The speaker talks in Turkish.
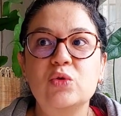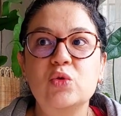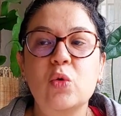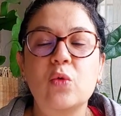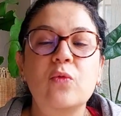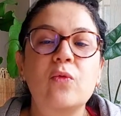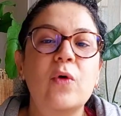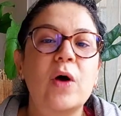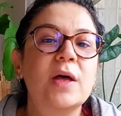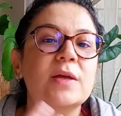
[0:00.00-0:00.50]

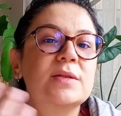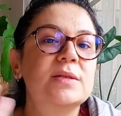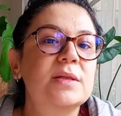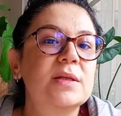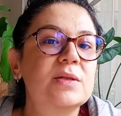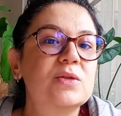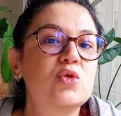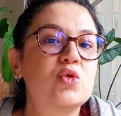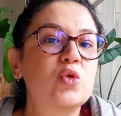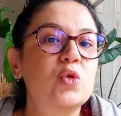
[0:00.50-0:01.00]
çok
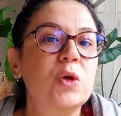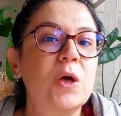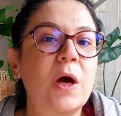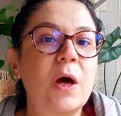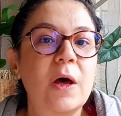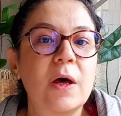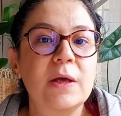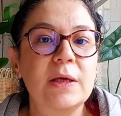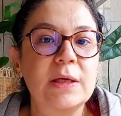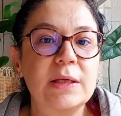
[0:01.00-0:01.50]
fazla
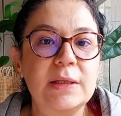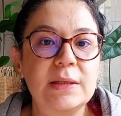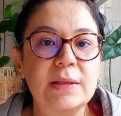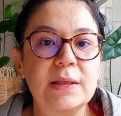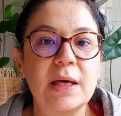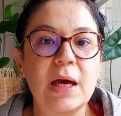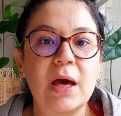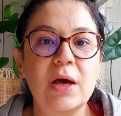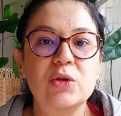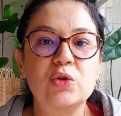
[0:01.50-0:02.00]
suya
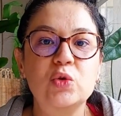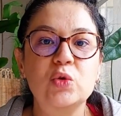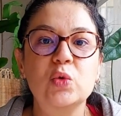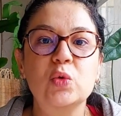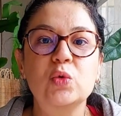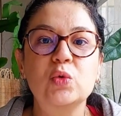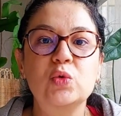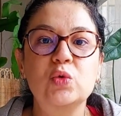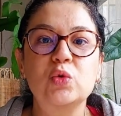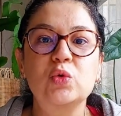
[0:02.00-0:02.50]
ihtiyacı
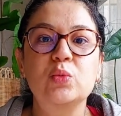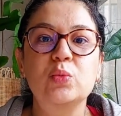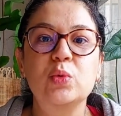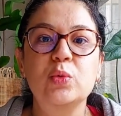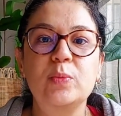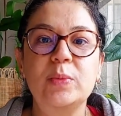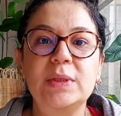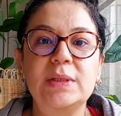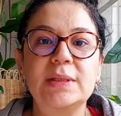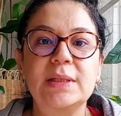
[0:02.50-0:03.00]
yoktur
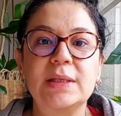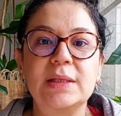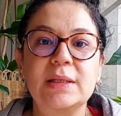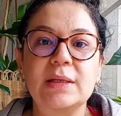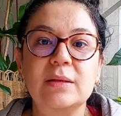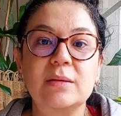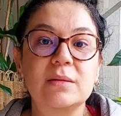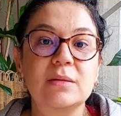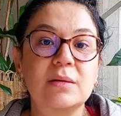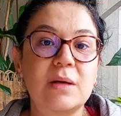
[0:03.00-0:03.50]
bu
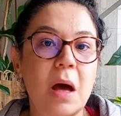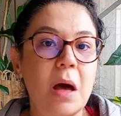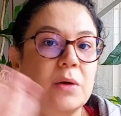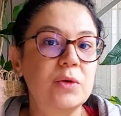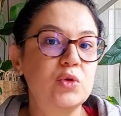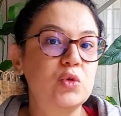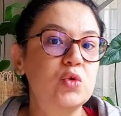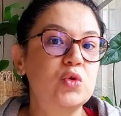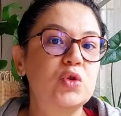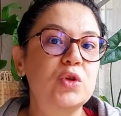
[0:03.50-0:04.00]
bitkinin
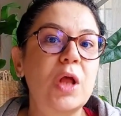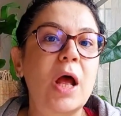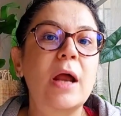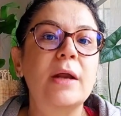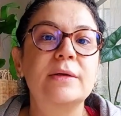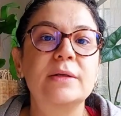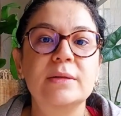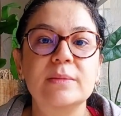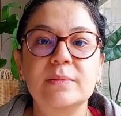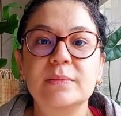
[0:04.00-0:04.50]

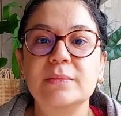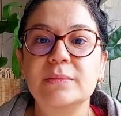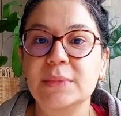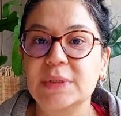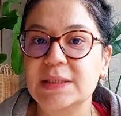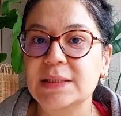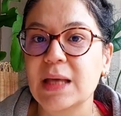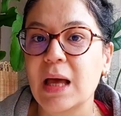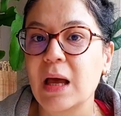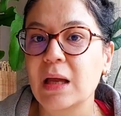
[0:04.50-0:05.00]
kaktüsler
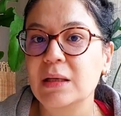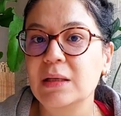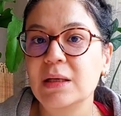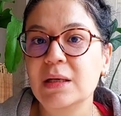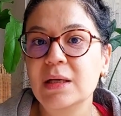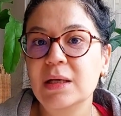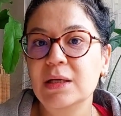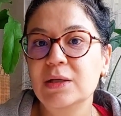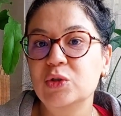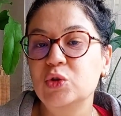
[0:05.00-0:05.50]
misal,
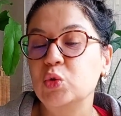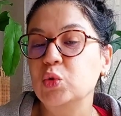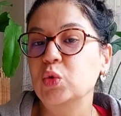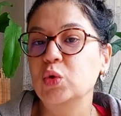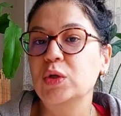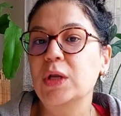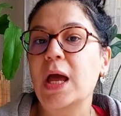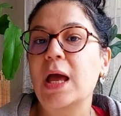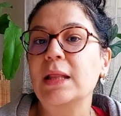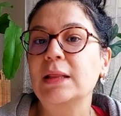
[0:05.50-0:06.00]

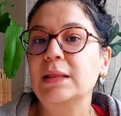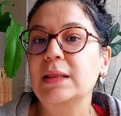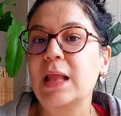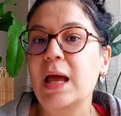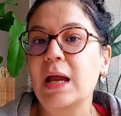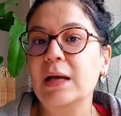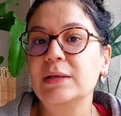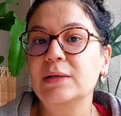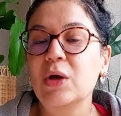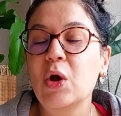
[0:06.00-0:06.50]

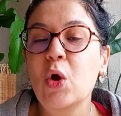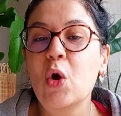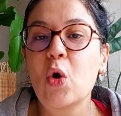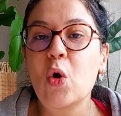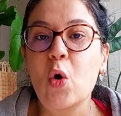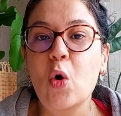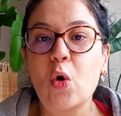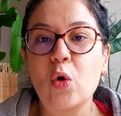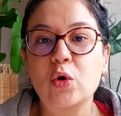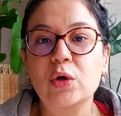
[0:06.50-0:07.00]
sukulentler
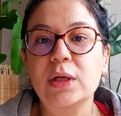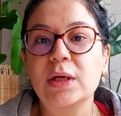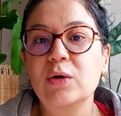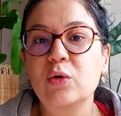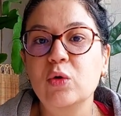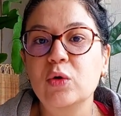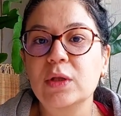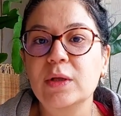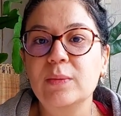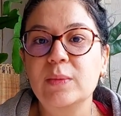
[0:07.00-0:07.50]

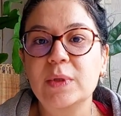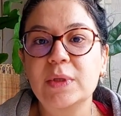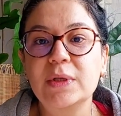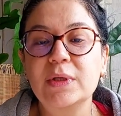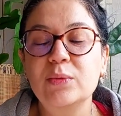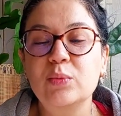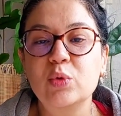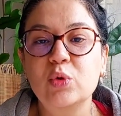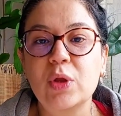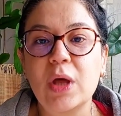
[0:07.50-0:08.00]
örnek
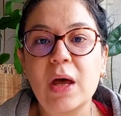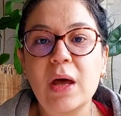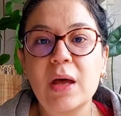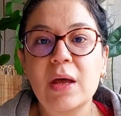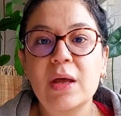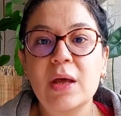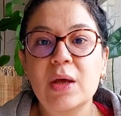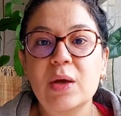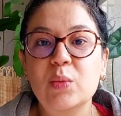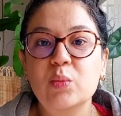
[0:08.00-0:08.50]
olabilir buna.
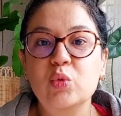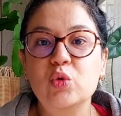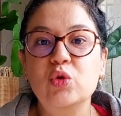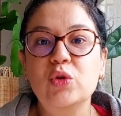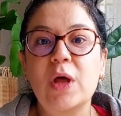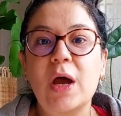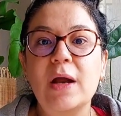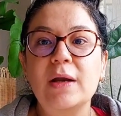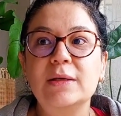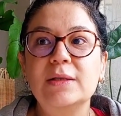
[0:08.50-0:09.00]

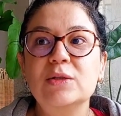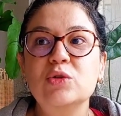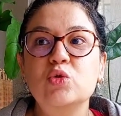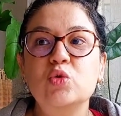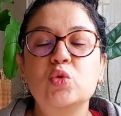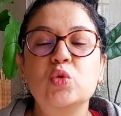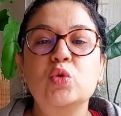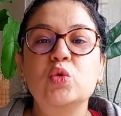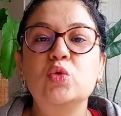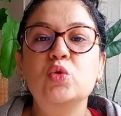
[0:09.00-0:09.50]
Bunlarda
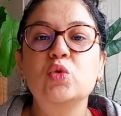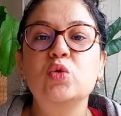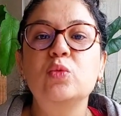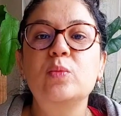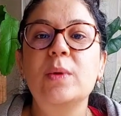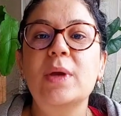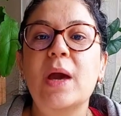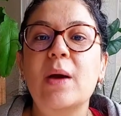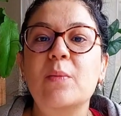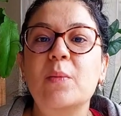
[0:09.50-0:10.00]
suyu
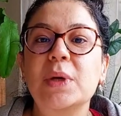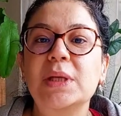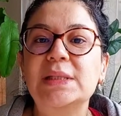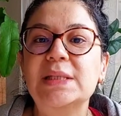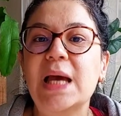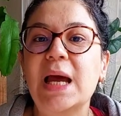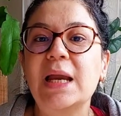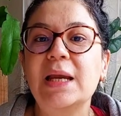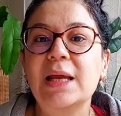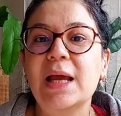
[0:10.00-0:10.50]
tutmayan
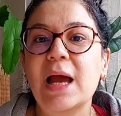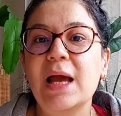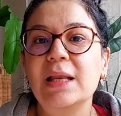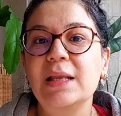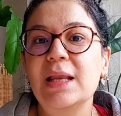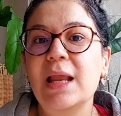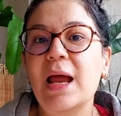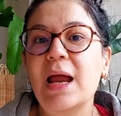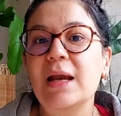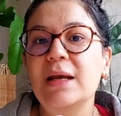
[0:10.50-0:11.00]

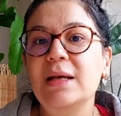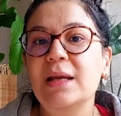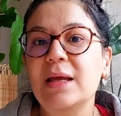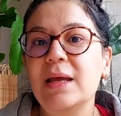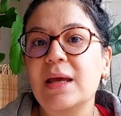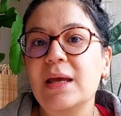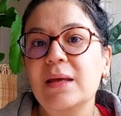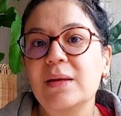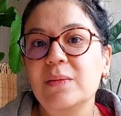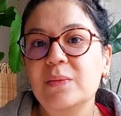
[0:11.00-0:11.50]

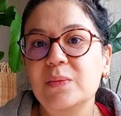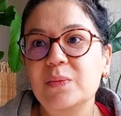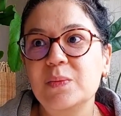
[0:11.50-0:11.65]
materyallerle